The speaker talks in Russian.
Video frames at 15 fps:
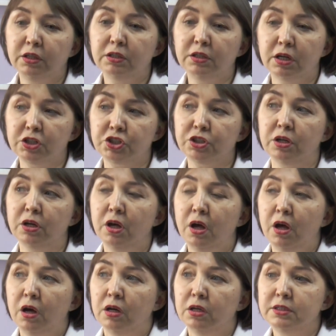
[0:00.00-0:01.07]
И даже
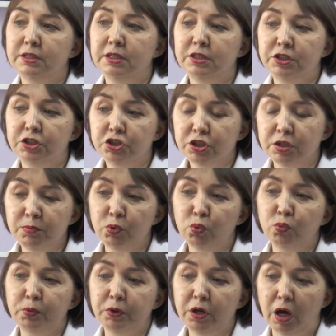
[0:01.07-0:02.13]
э, с
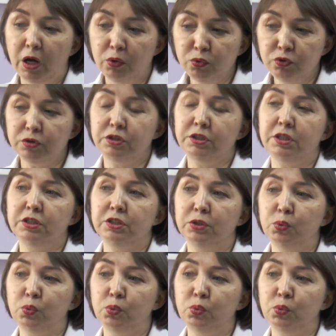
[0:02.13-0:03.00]
детишками убегают среди